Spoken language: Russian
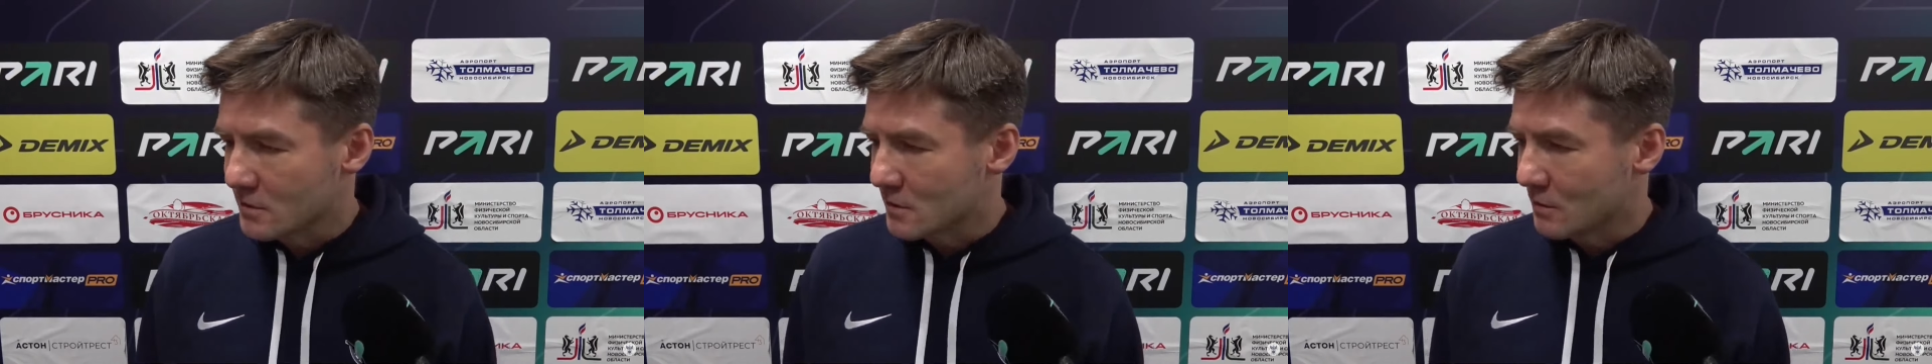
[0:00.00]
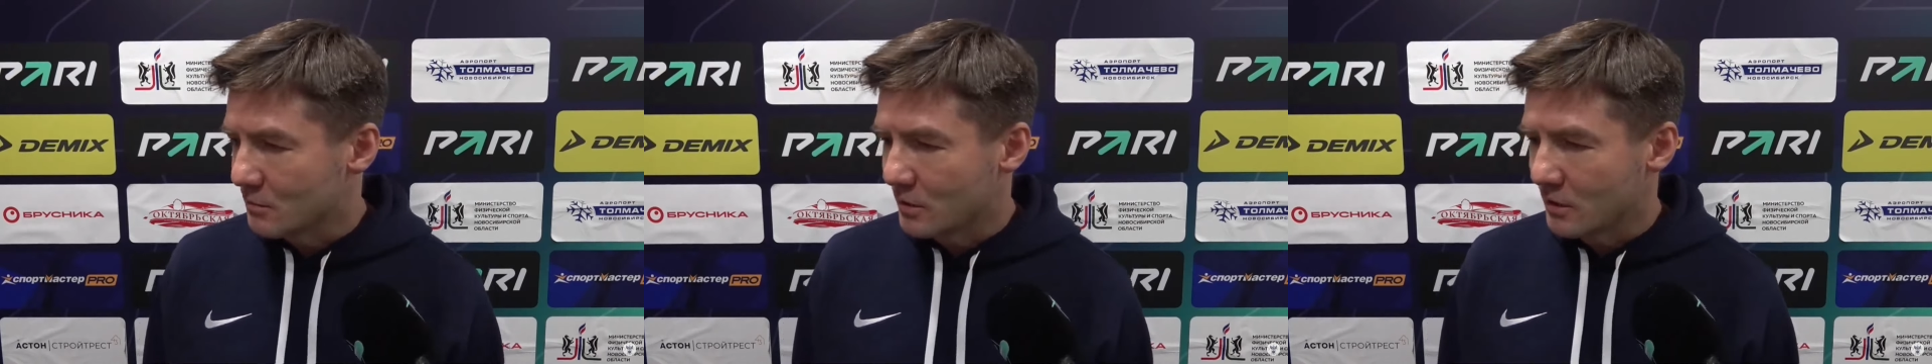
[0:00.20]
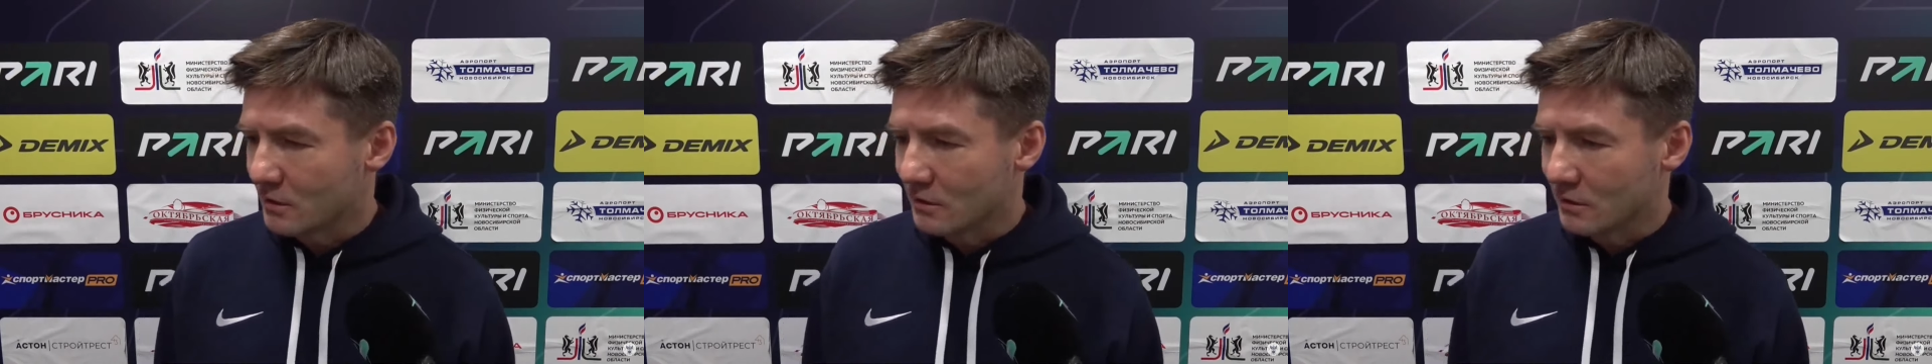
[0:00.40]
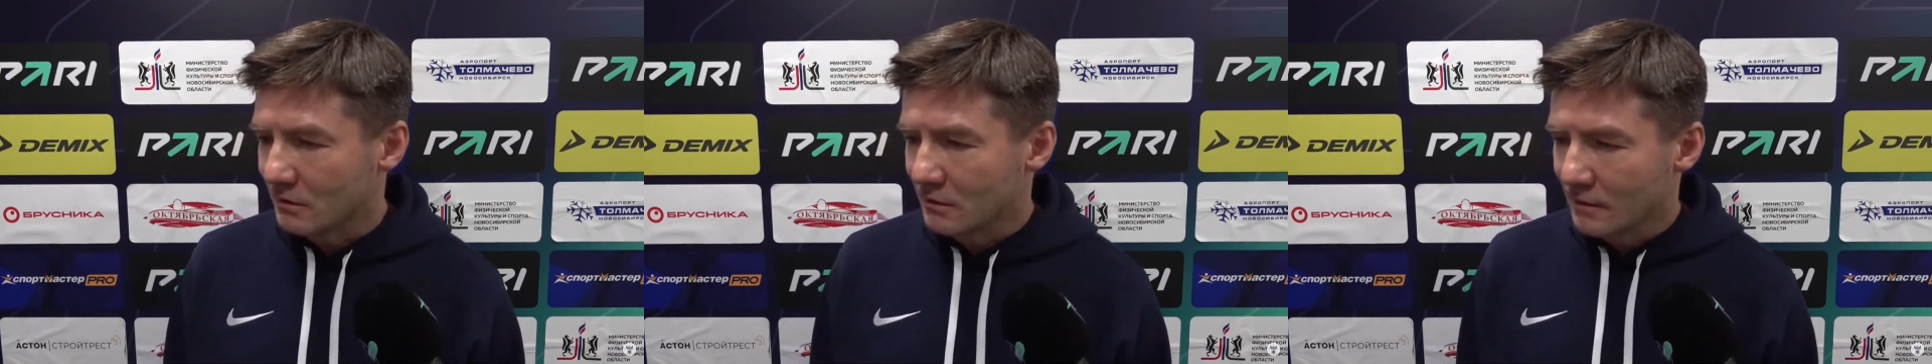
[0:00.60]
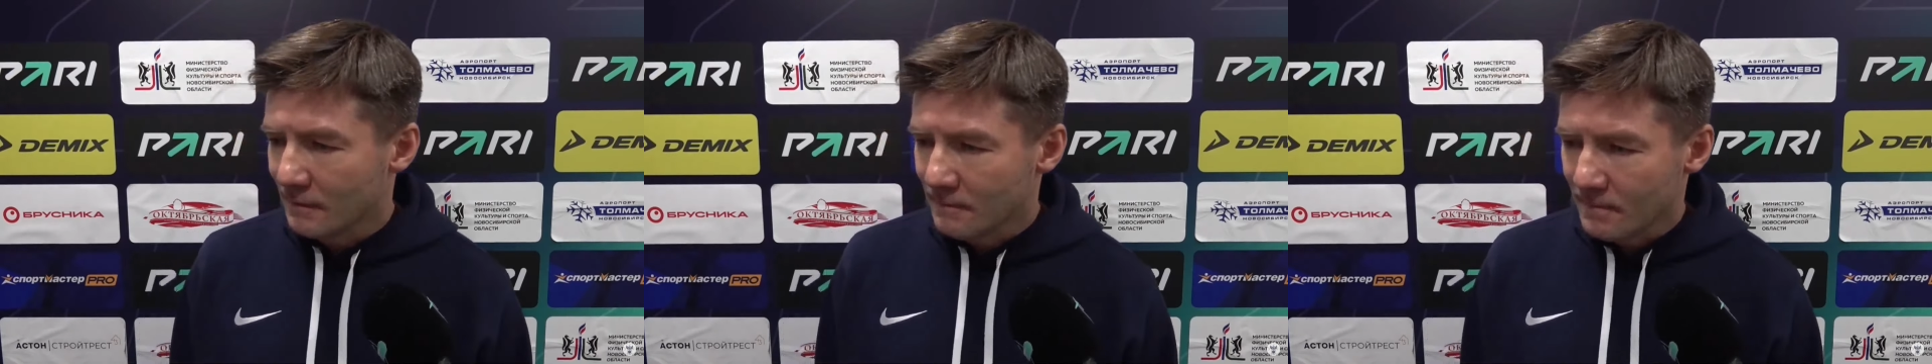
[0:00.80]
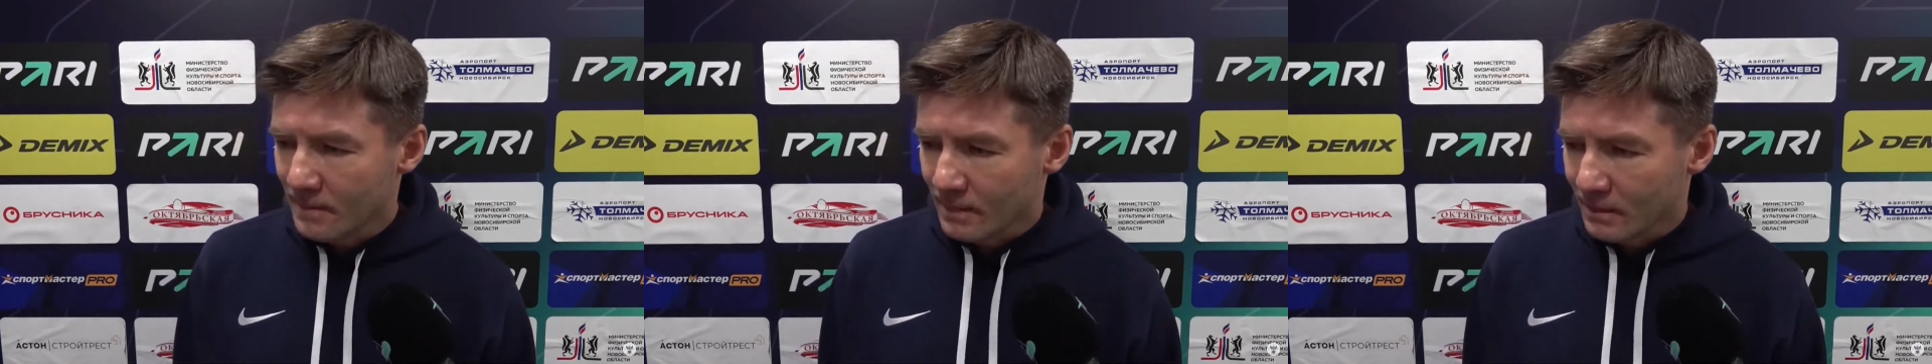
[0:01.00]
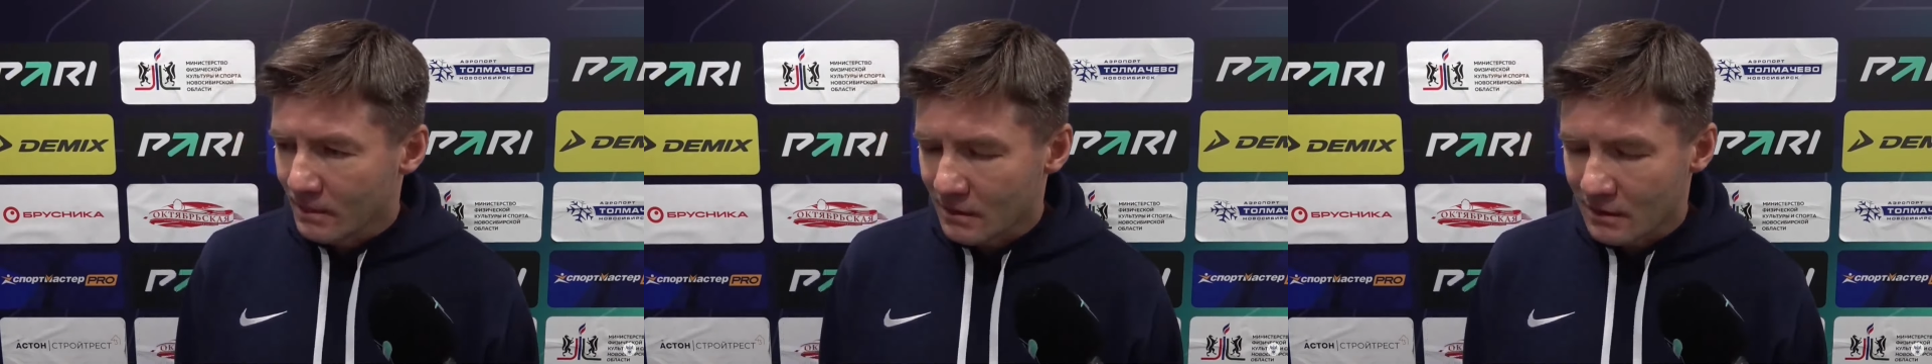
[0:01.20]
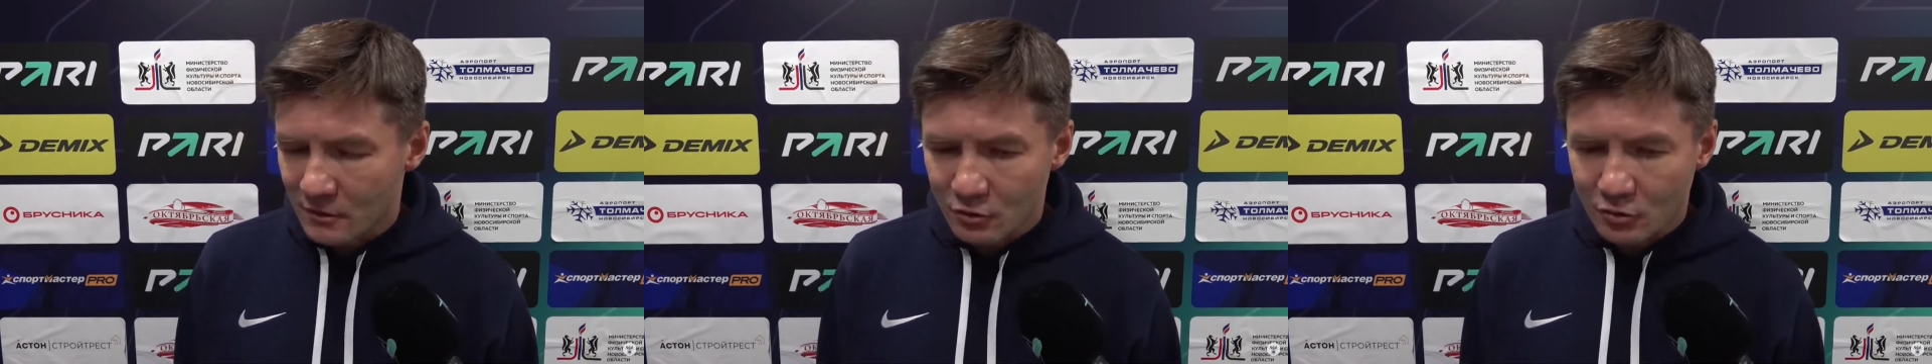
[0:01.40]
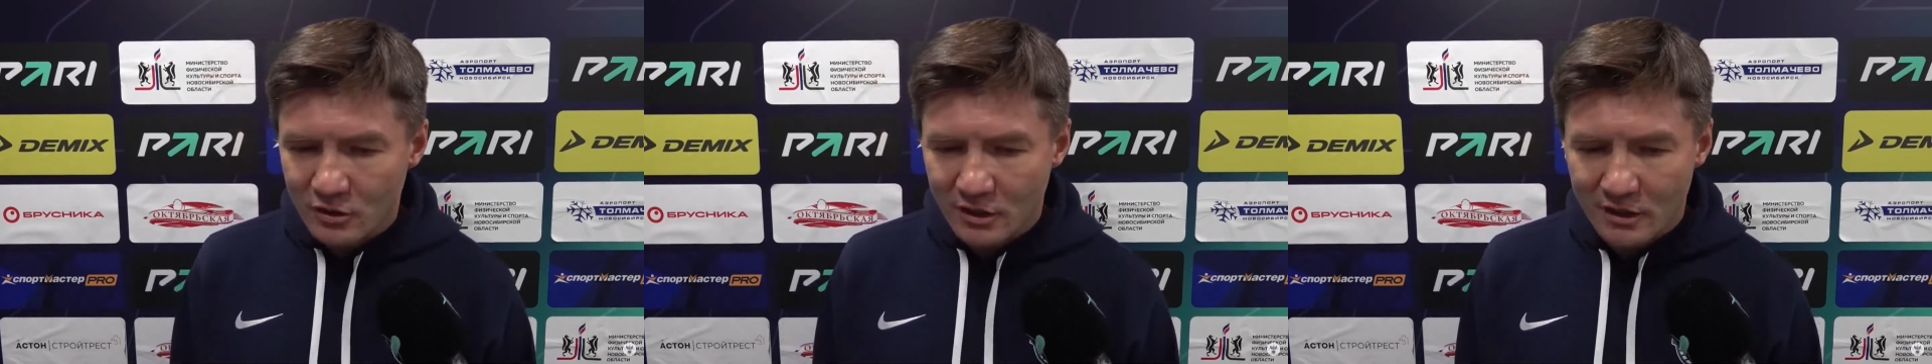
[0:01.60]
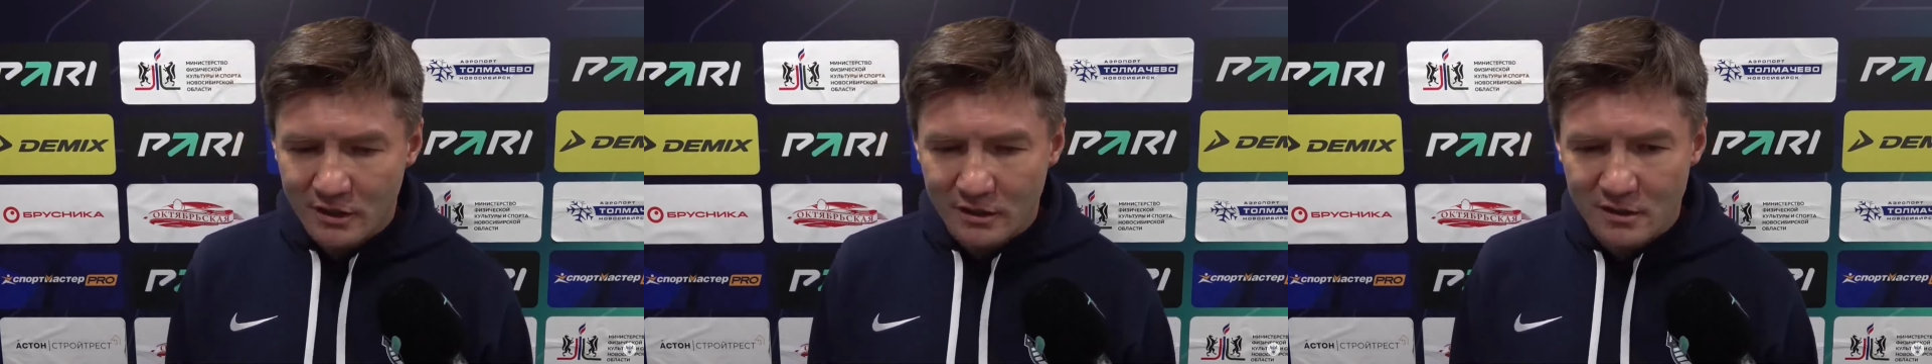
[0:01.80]
Там бедный Андрю
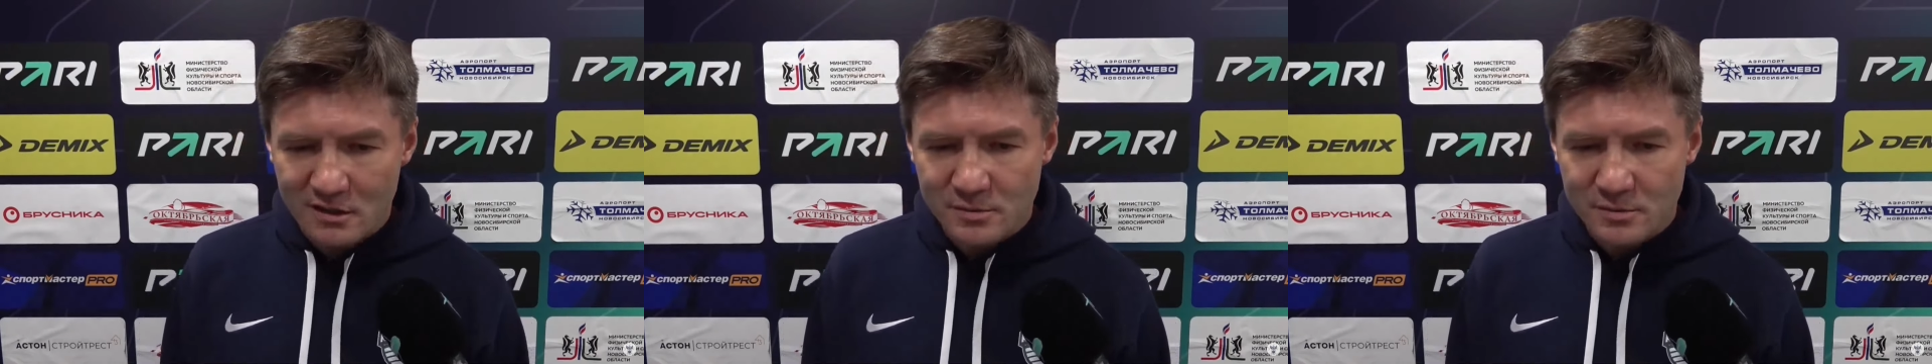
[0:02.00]
Халькин,